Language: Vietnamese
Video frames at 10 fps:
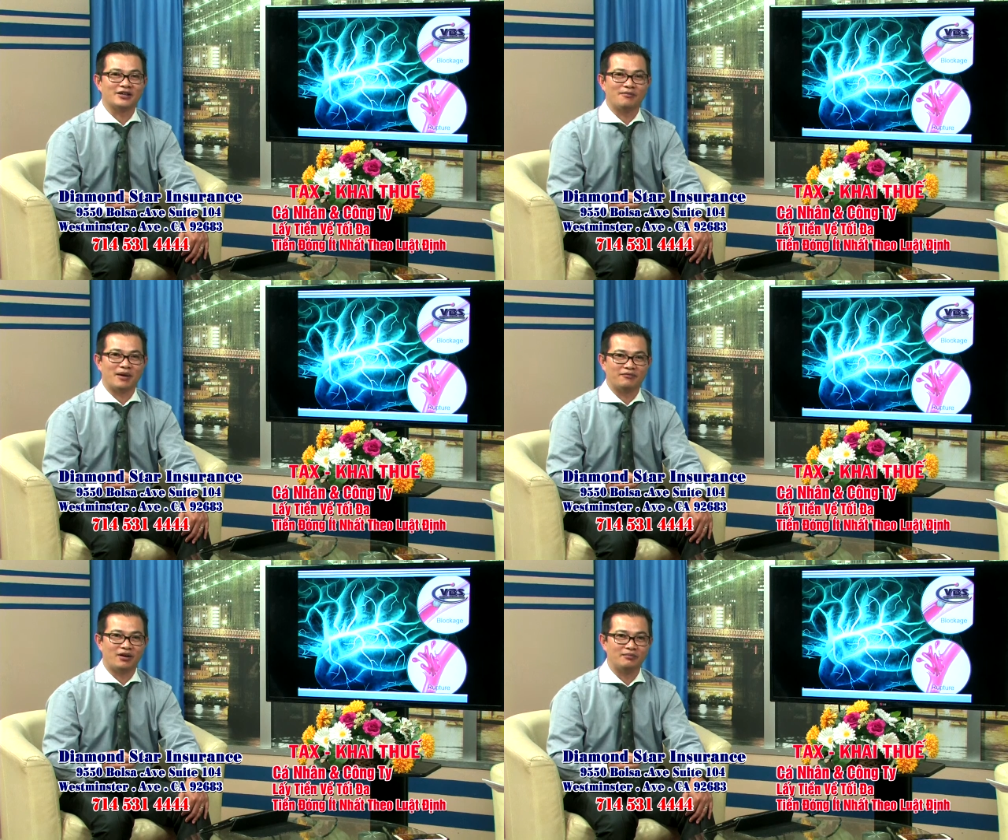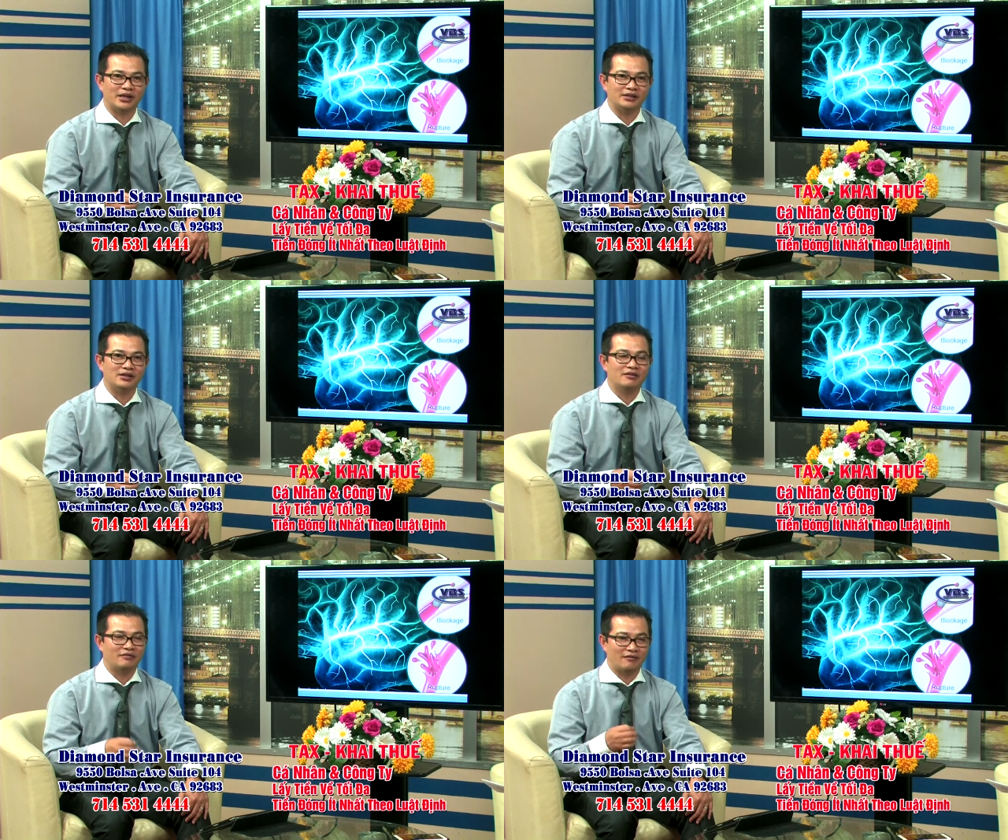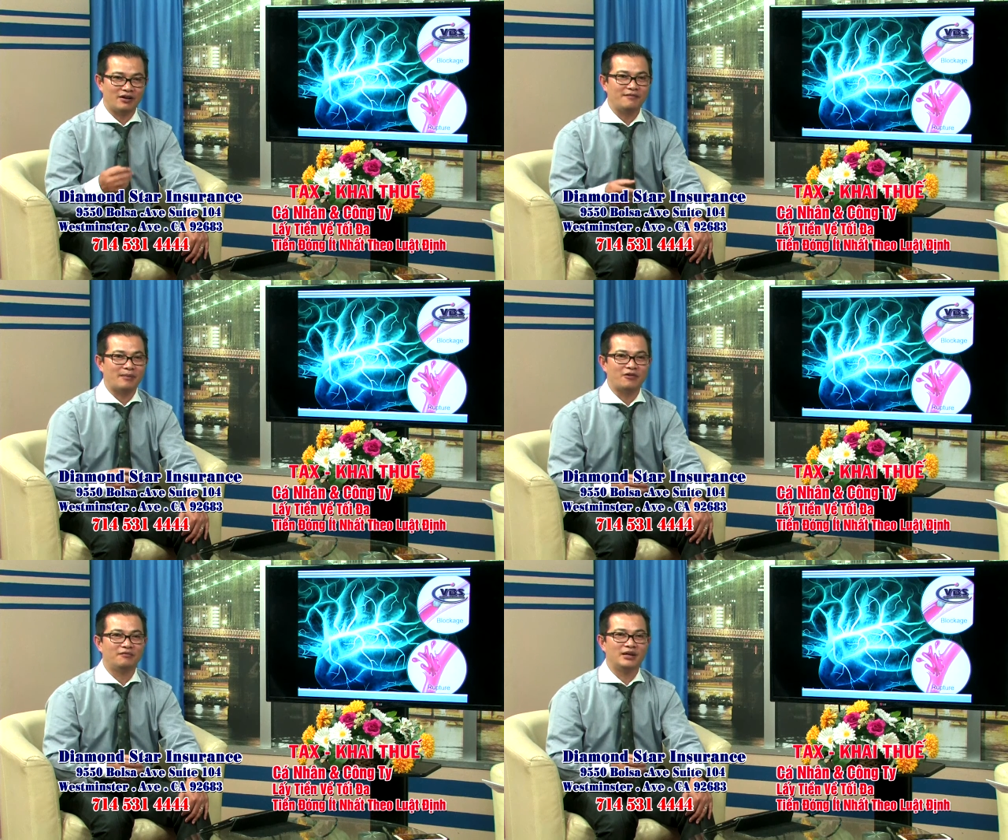metformin và với
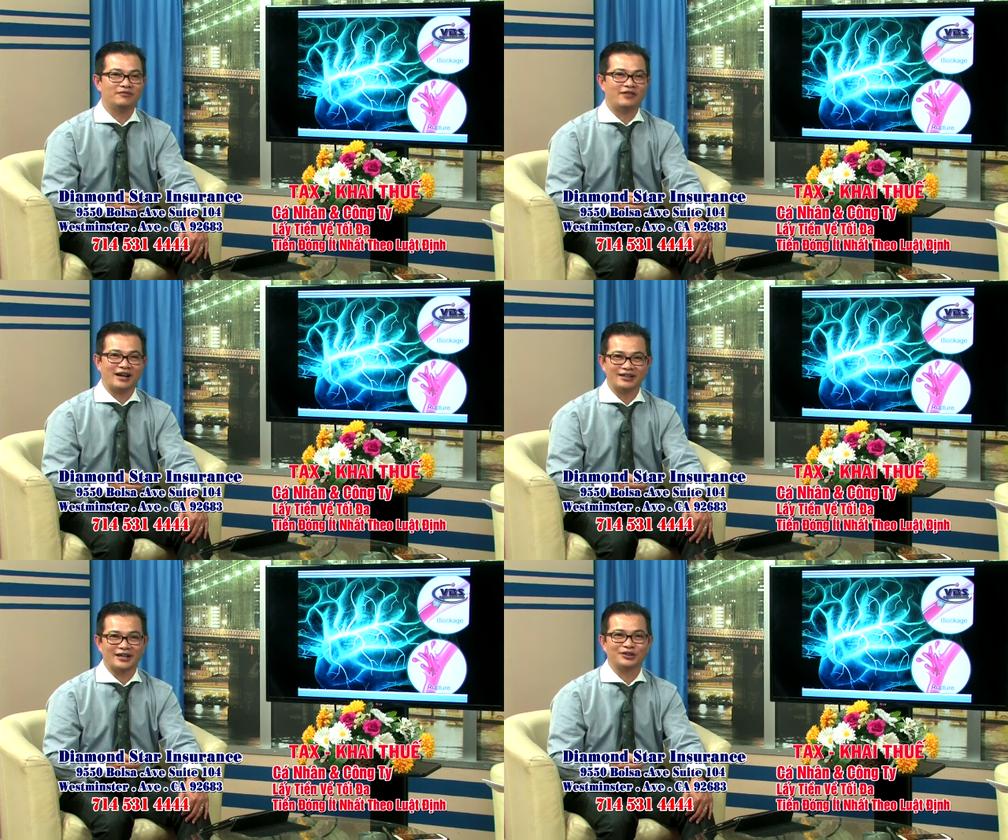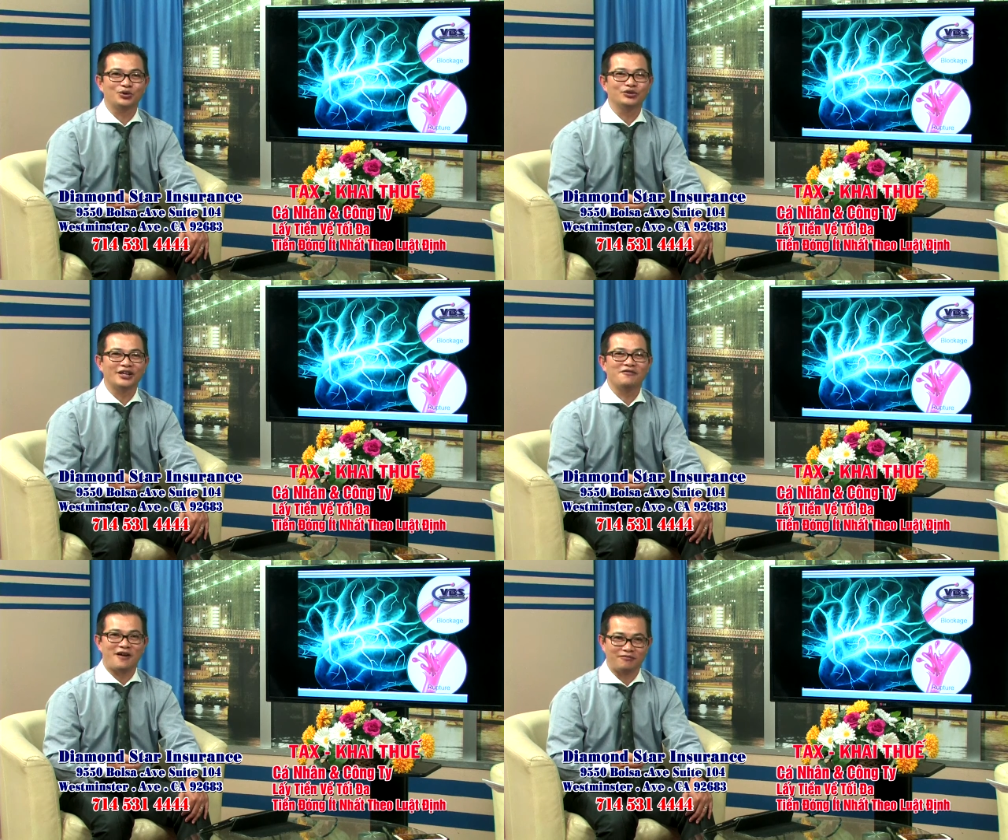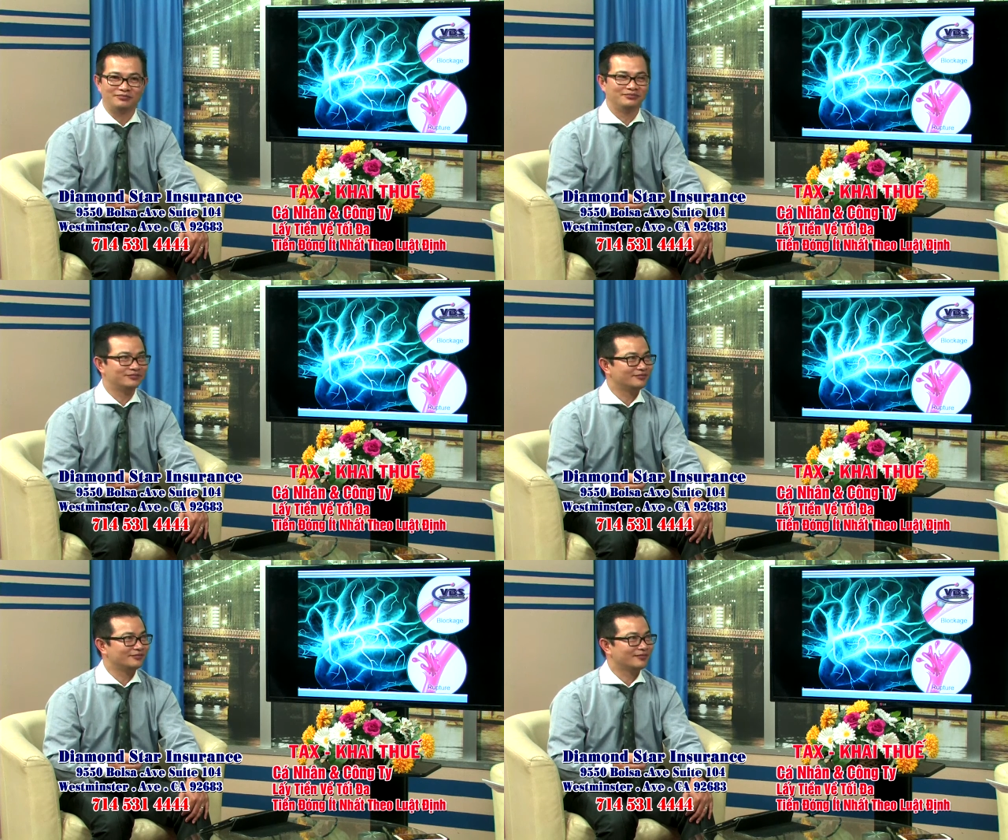metformin vẫn là cái thuốc tiên phong
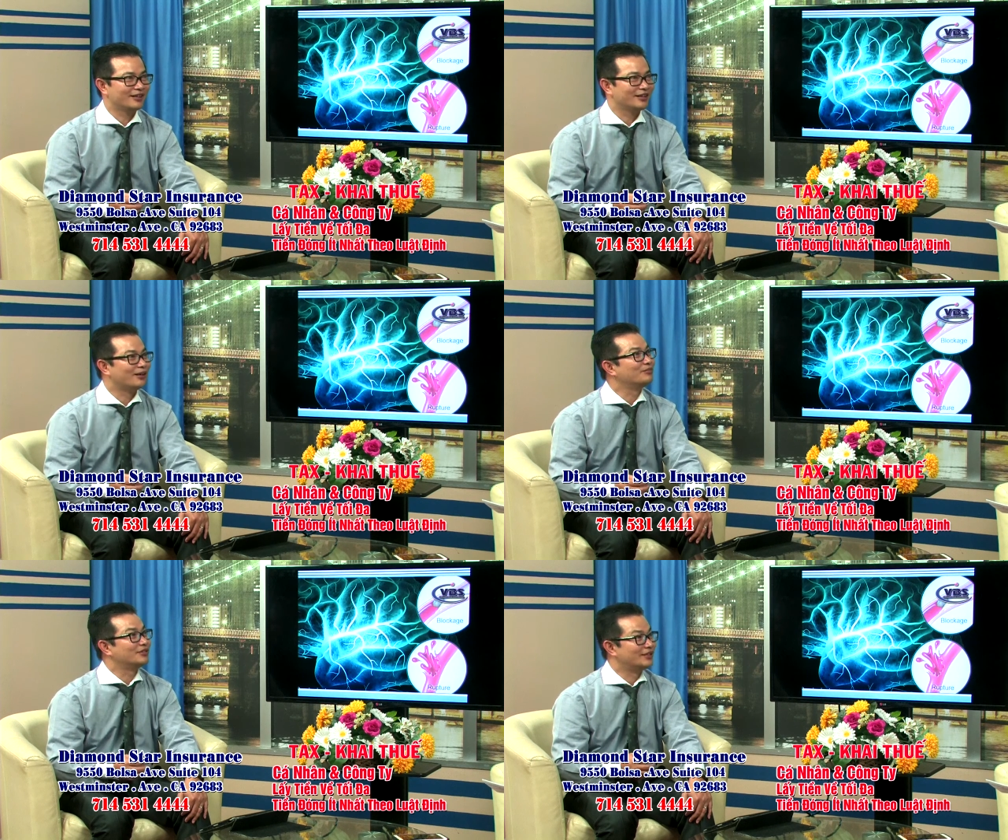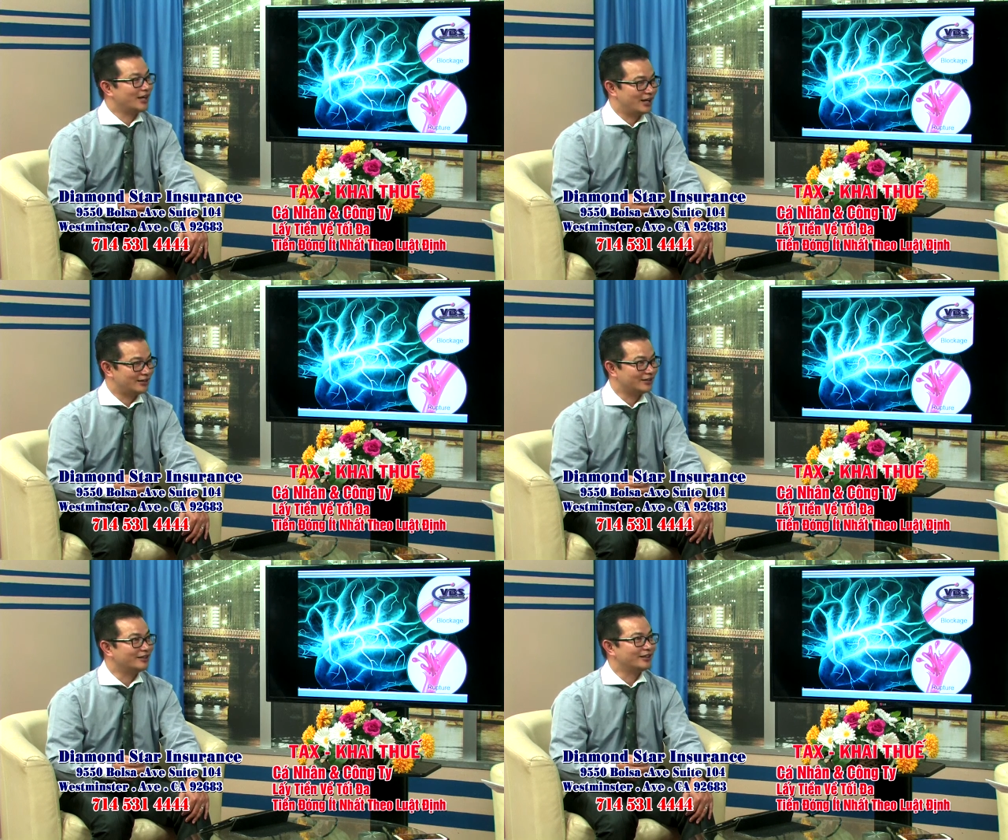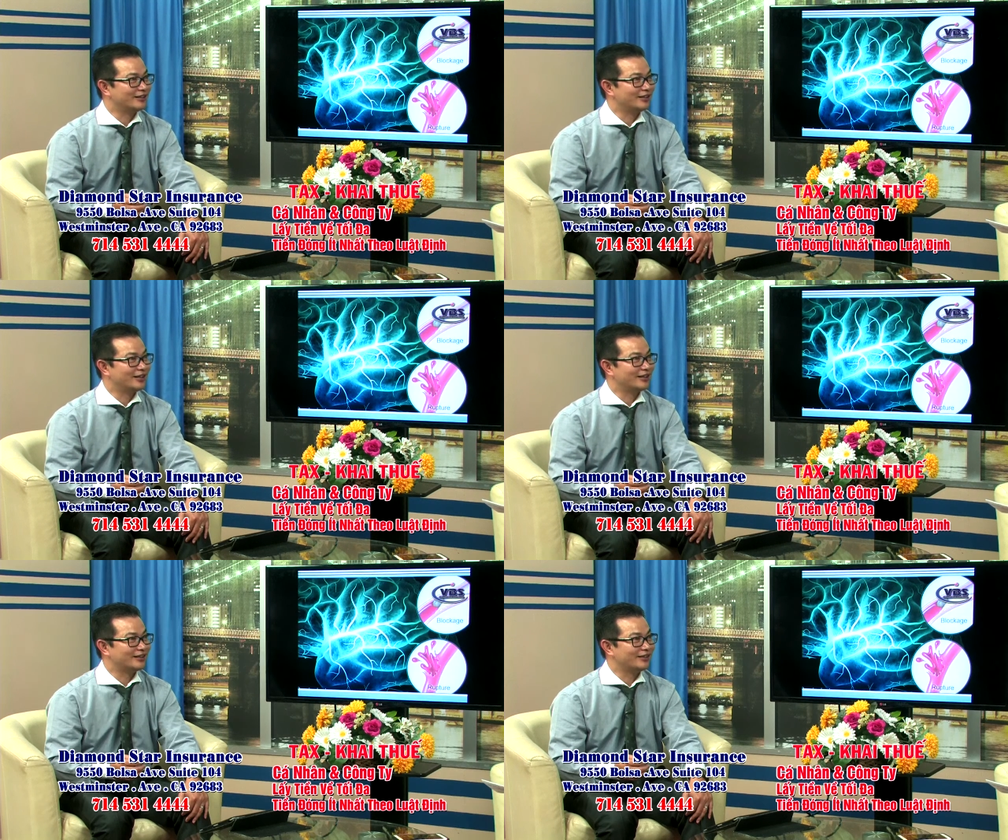trong uh, chữa
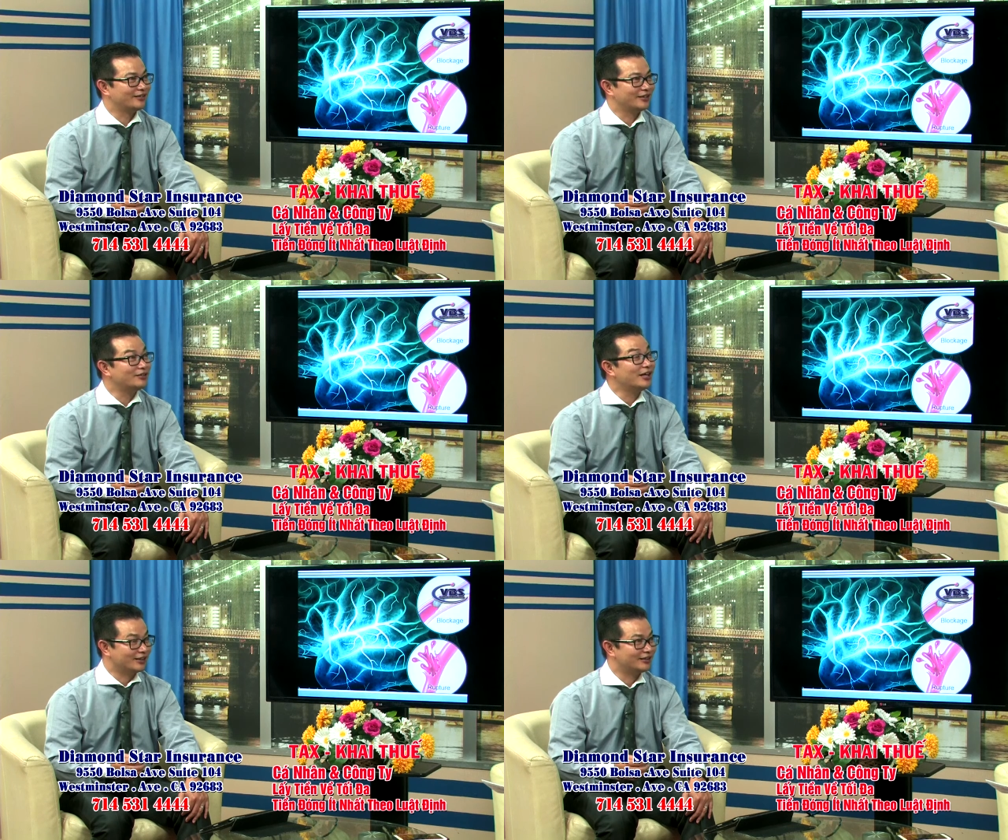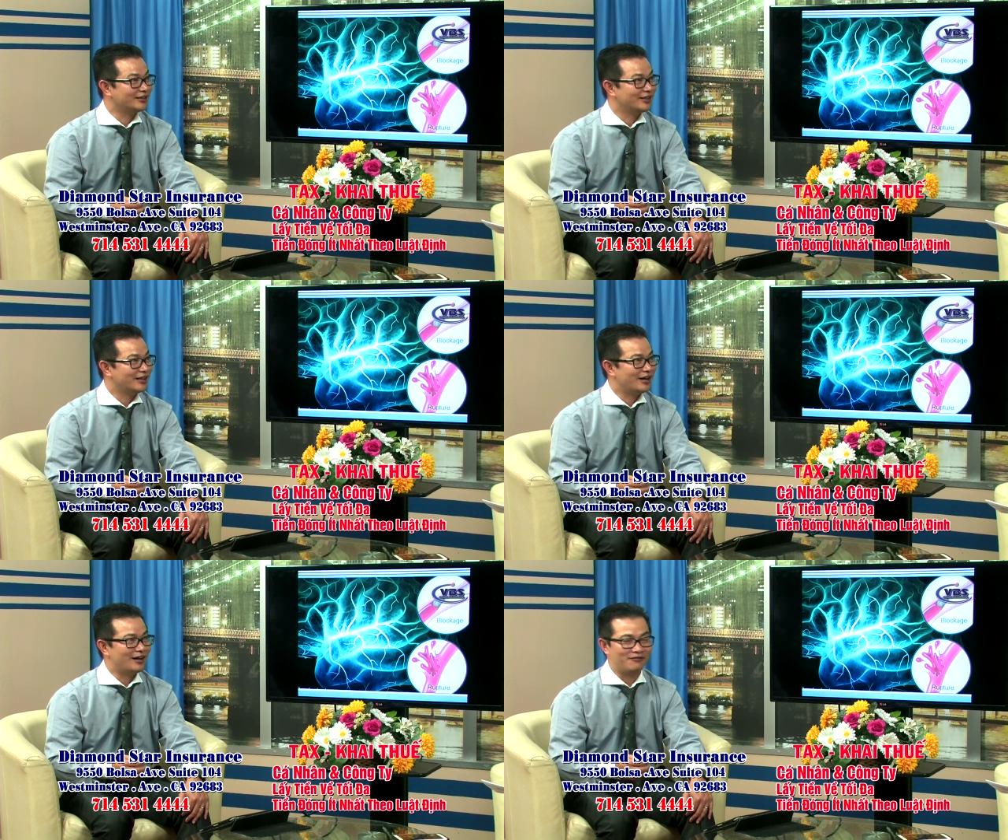đường uh, tiểu đường dạ vâng.